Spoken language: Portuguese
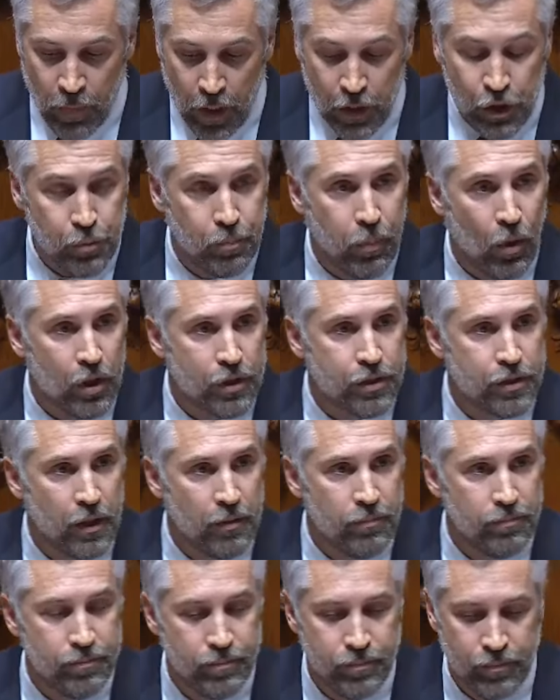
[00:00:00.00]
Uma
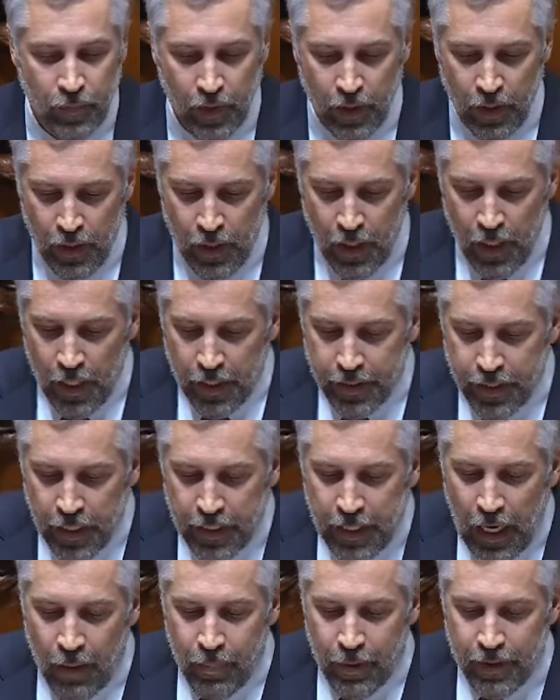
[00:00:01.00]
resposta
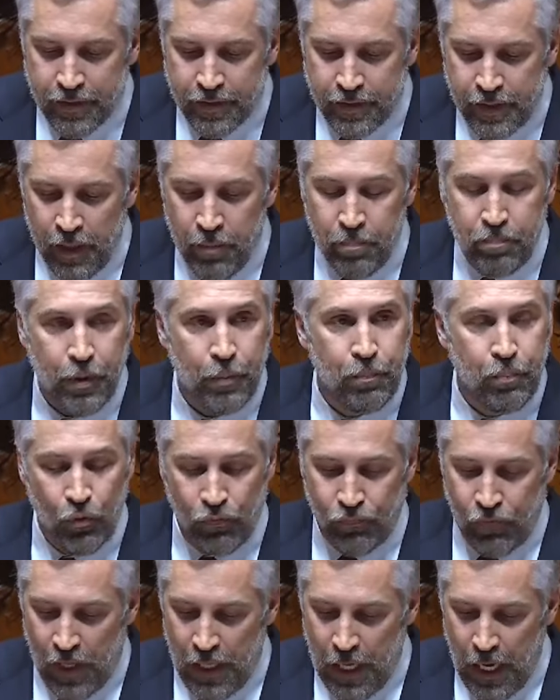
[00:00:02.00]
que acaba sempre
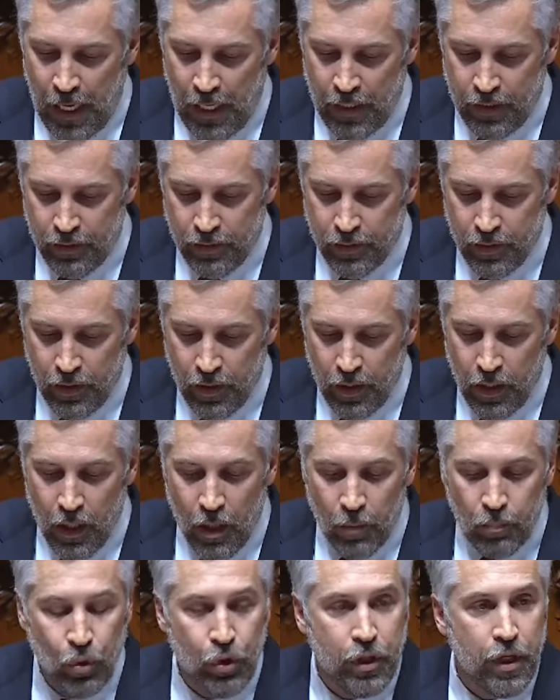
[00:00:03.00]
por
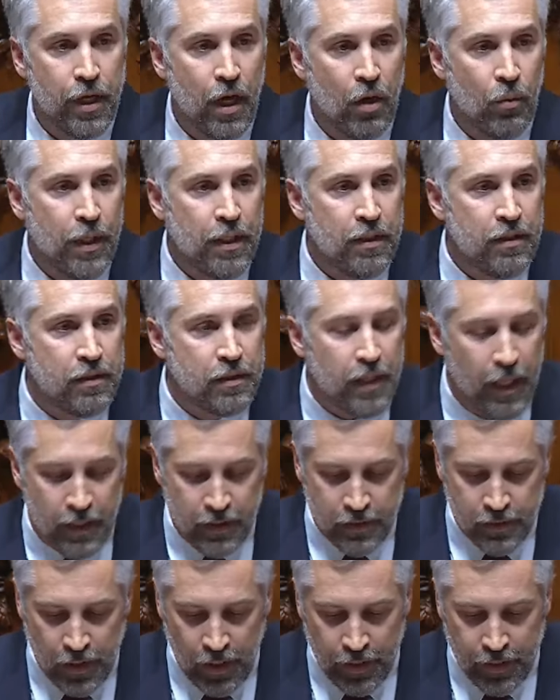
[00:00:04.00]
falhar porque não
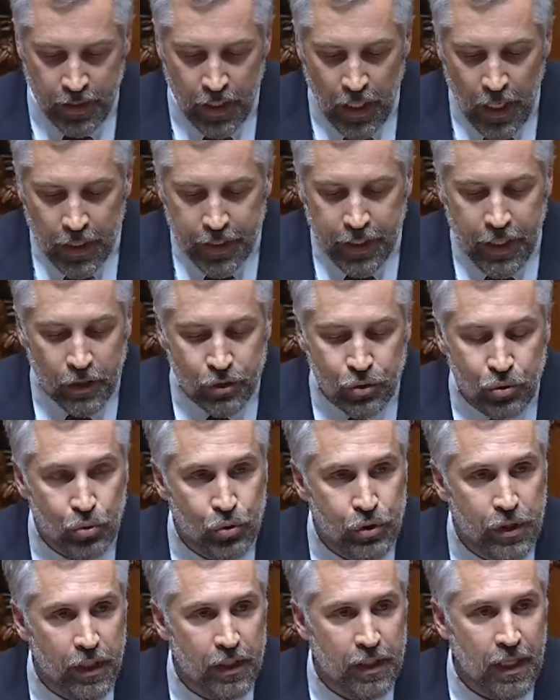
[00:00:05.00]
entendem que as
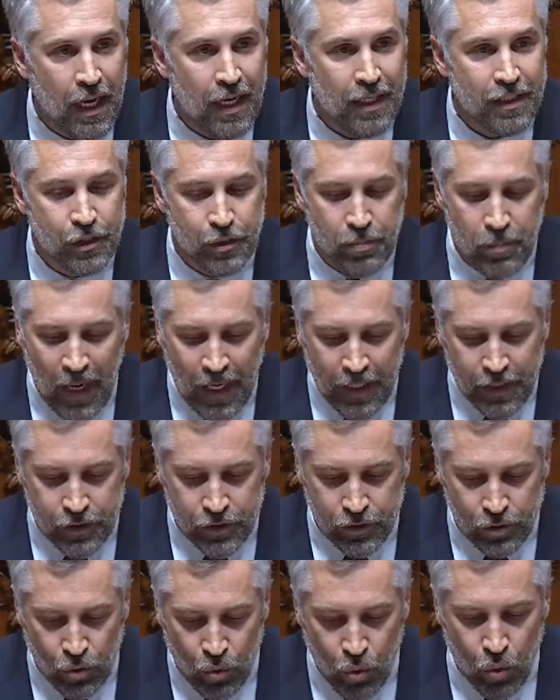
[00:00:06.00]
sociedades
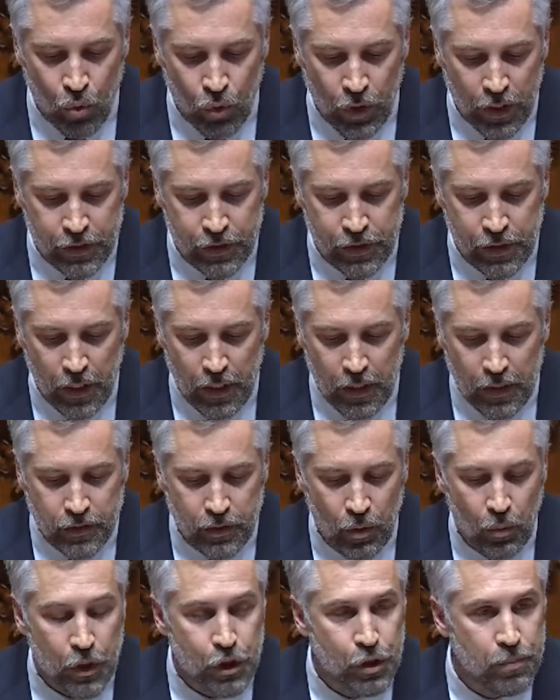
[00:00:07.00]
mais seguras
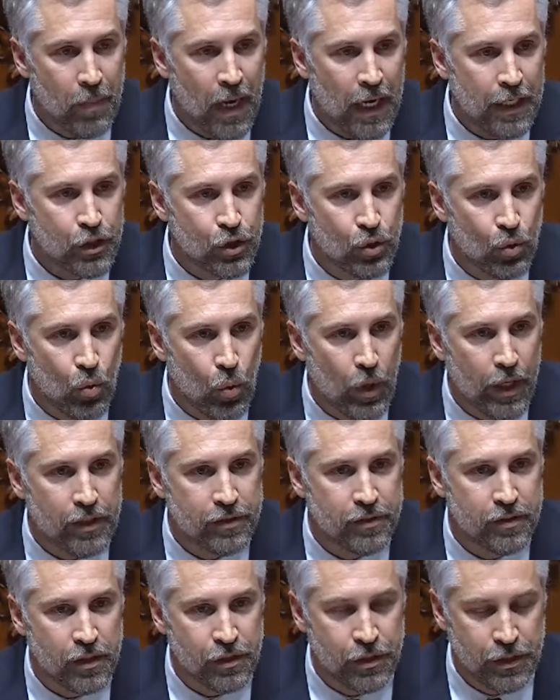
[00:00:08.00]
são as mais
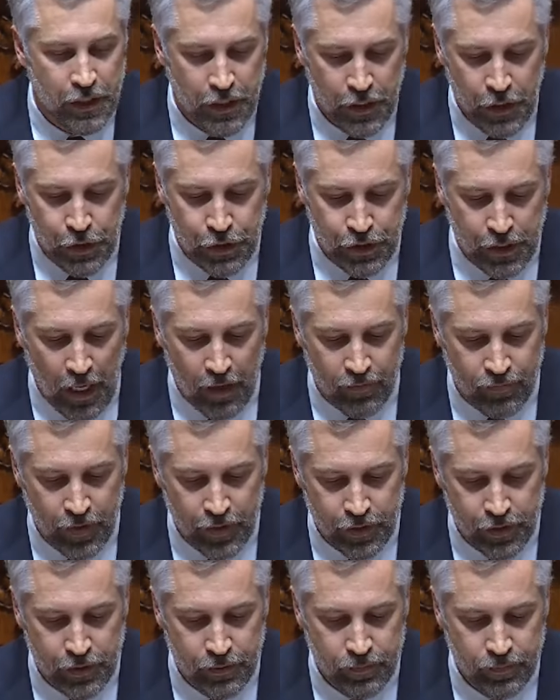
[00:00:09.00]
coesas e
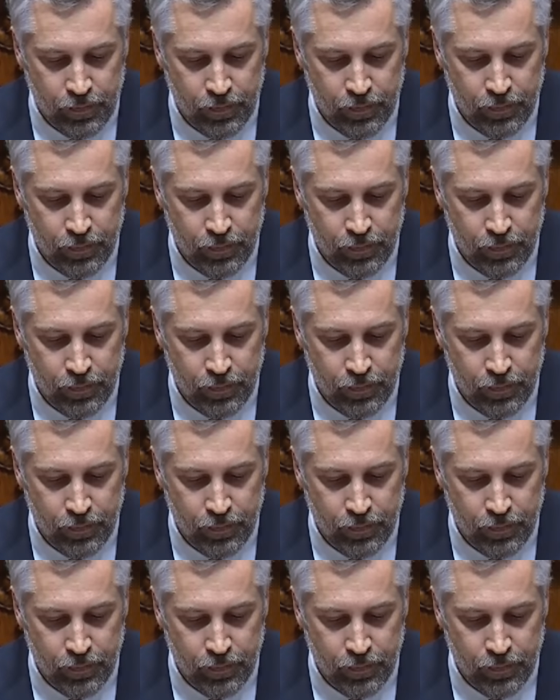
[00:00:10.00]
estáveis.